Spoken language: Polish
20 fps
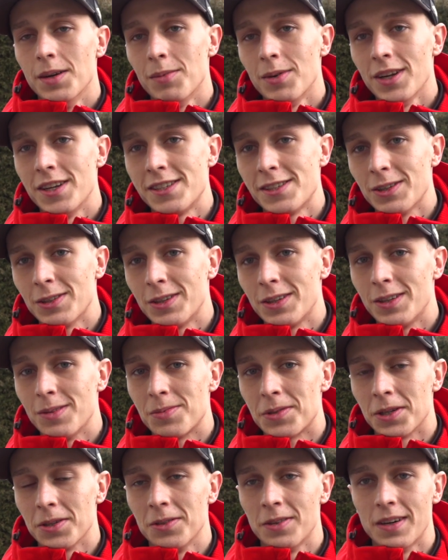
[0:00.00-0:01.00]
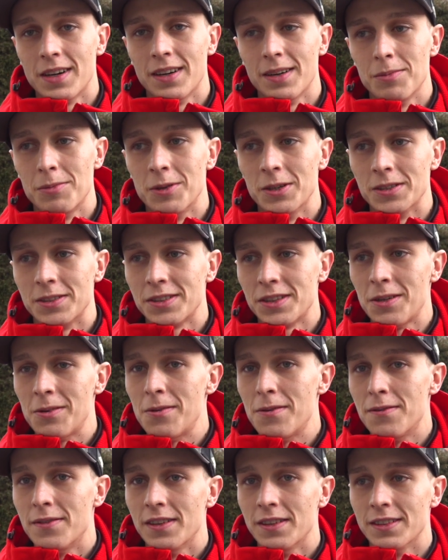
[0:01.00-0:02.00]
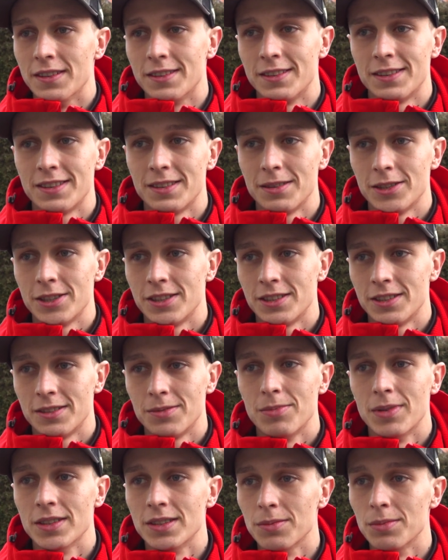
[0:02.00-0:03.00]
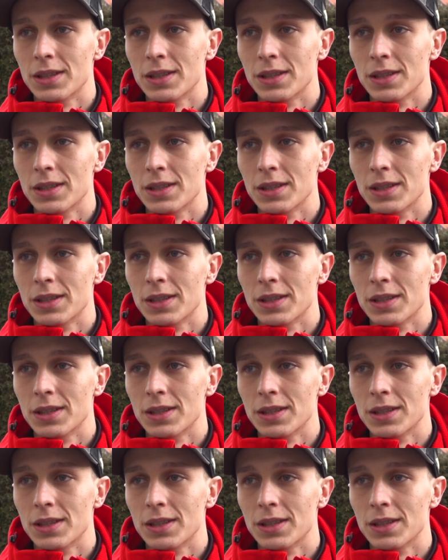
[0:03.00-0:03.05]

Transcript: poleciało to do przodu, a było z tyłu, więc bardzo,